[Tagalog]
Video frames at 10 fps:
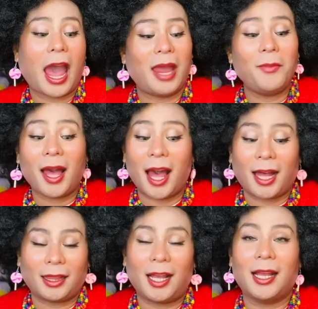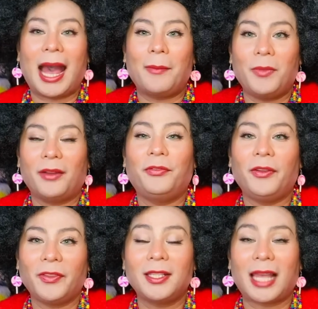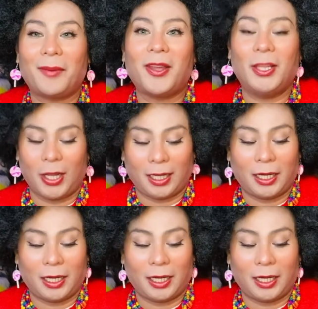ay makakatanggap ng $57